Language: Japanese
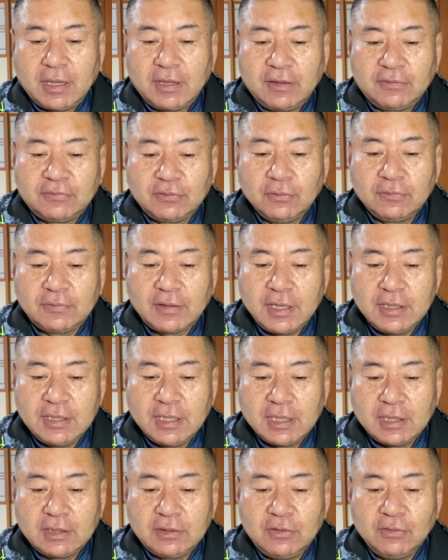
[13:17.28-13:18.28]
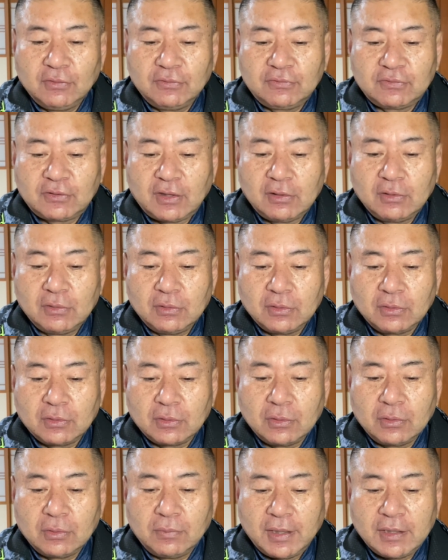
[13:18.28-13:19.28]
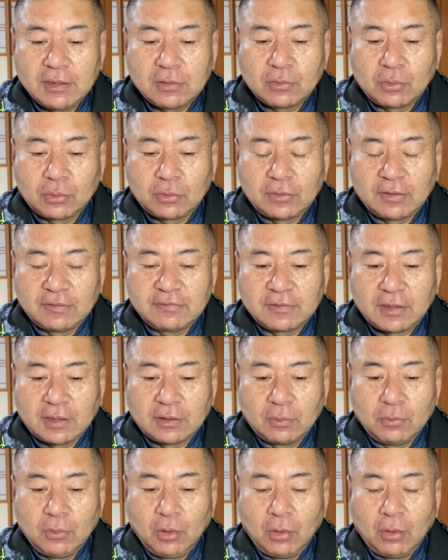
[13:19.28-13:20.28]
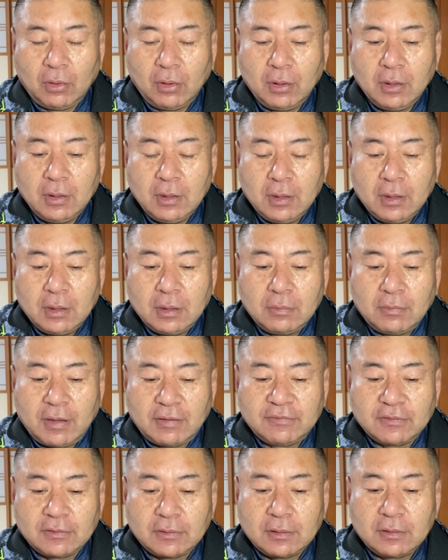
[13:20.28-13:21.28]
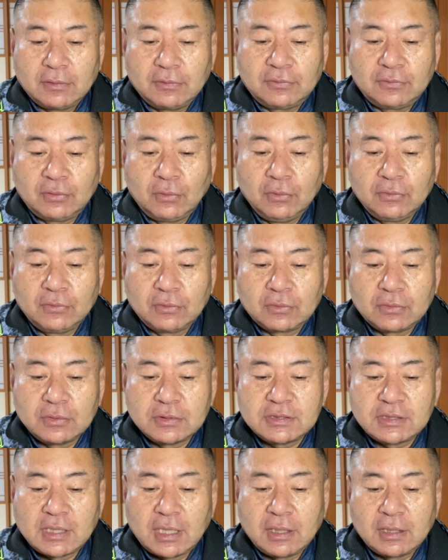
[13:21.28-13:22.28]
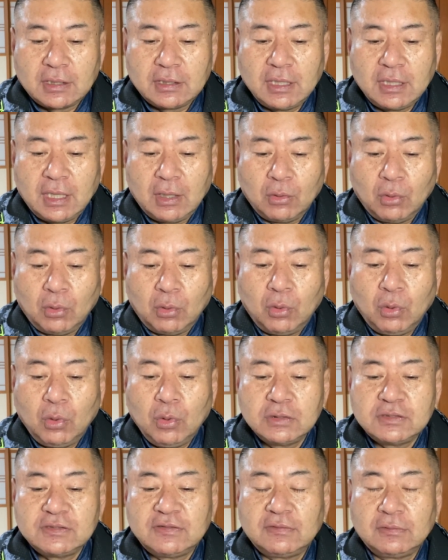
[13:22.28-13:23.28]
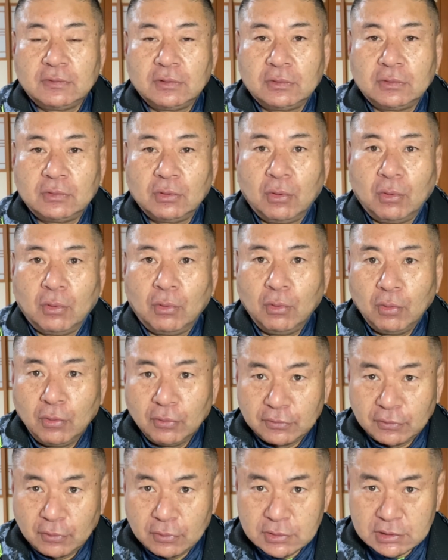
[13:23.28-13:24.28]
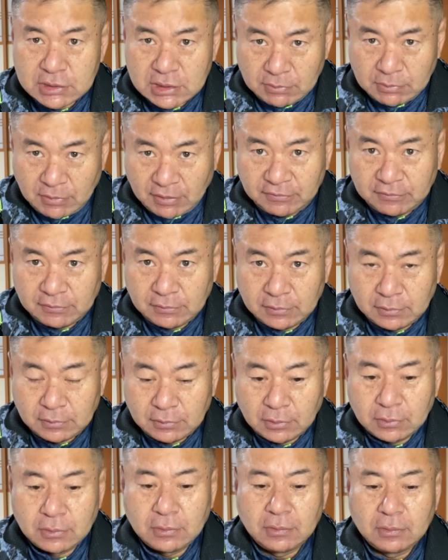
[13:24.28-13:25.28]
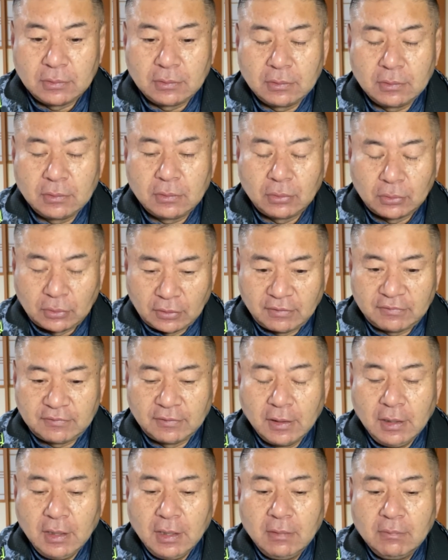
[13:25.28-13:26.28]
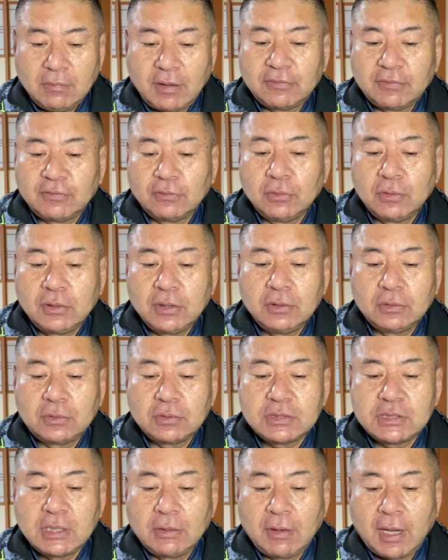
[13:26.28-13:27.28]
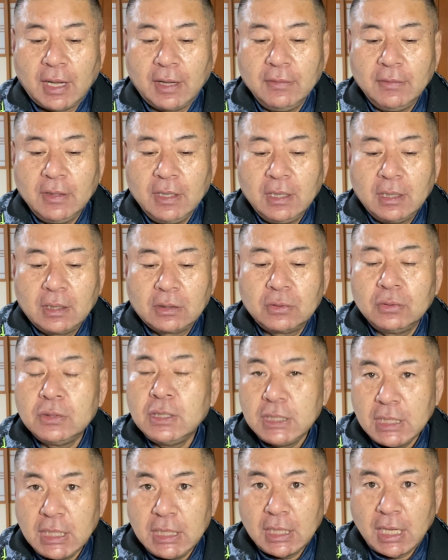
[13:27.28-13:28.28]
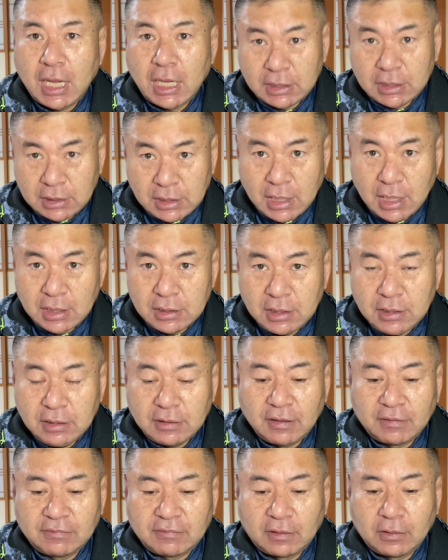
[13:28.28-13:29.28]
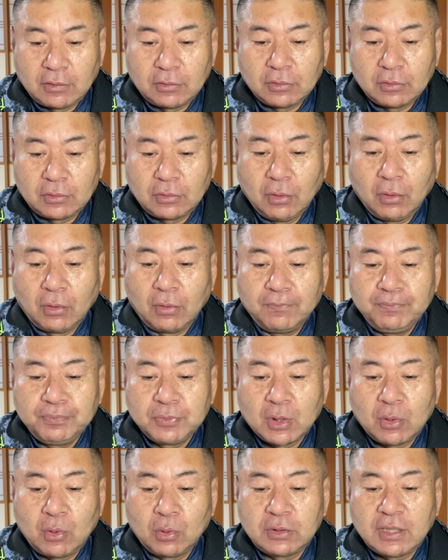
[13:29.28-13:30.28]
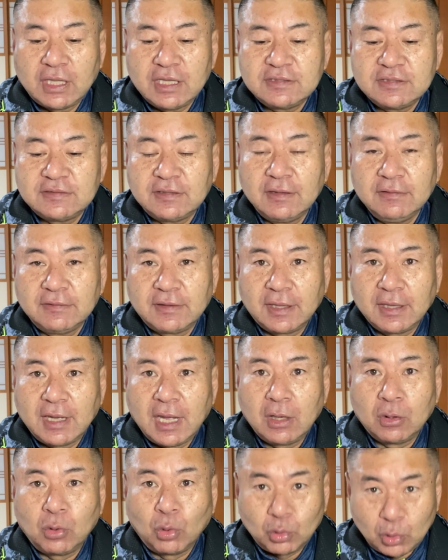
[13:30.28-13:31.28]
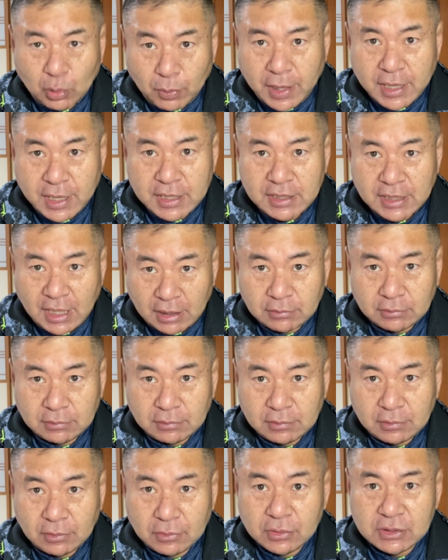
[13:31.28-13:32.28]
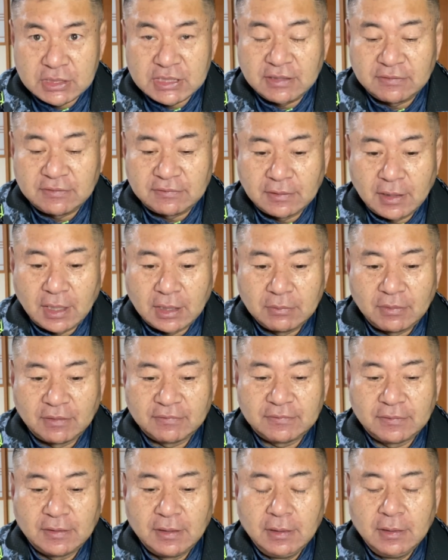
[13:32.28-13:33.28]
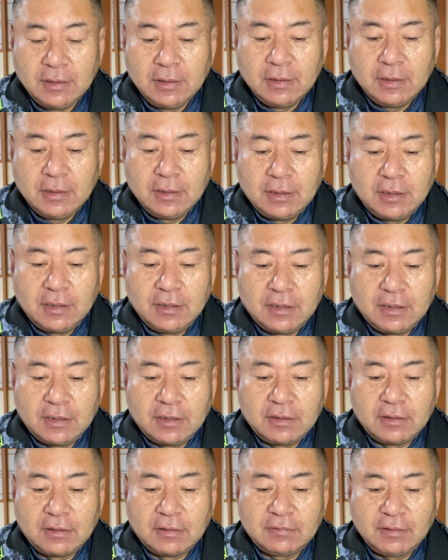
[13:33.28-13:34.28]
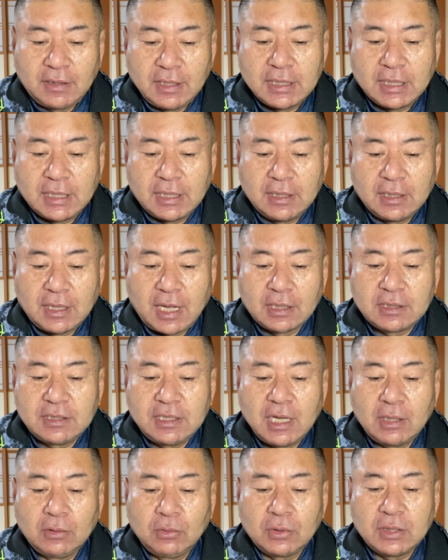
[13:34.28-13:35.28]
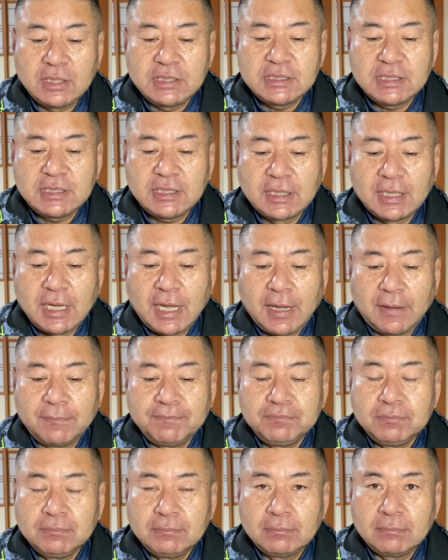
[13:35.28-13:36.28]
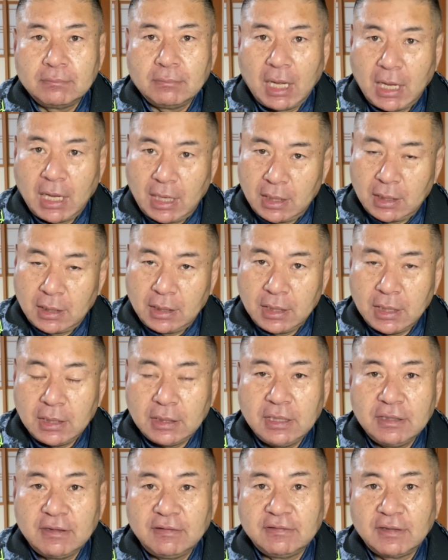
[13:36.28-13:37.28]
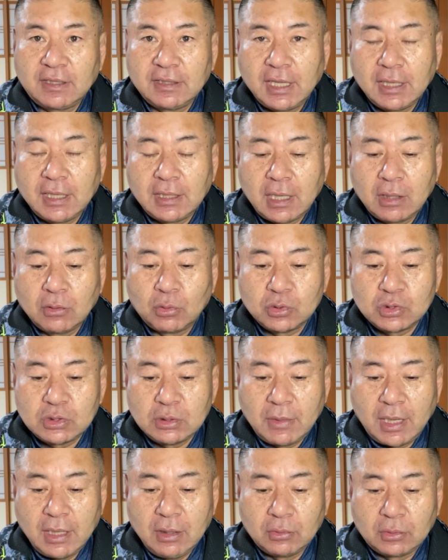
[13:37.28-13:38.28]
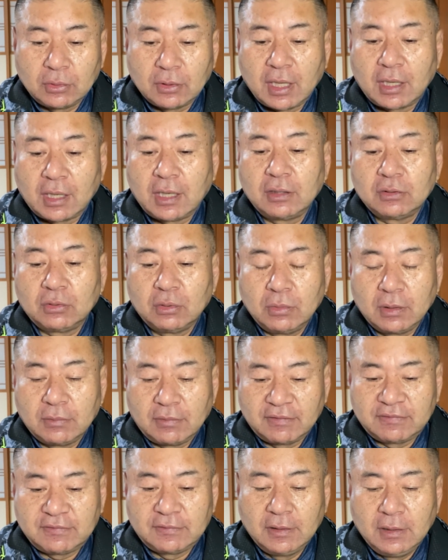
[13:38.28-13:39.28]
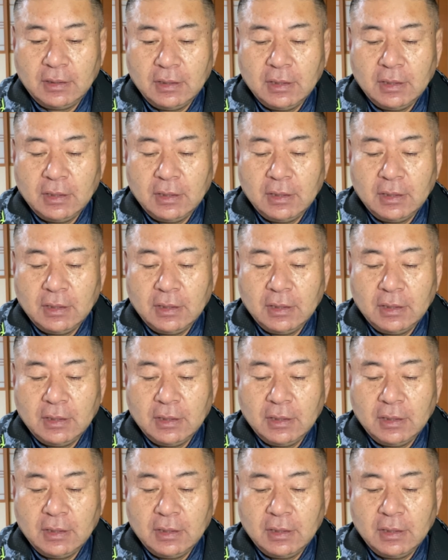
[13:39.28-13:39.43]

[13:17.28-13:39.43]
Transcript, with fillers: その際に気をつけるべきことですけども、まず、相続した家を放置すると大損しますということです。まあ、その理由としては、国に空き家認定されると固定資産税が6倍になるという事実があります。えー、さらに、空き家の維持費が、まあ、平均ですが年間50万円ほどかかると思います。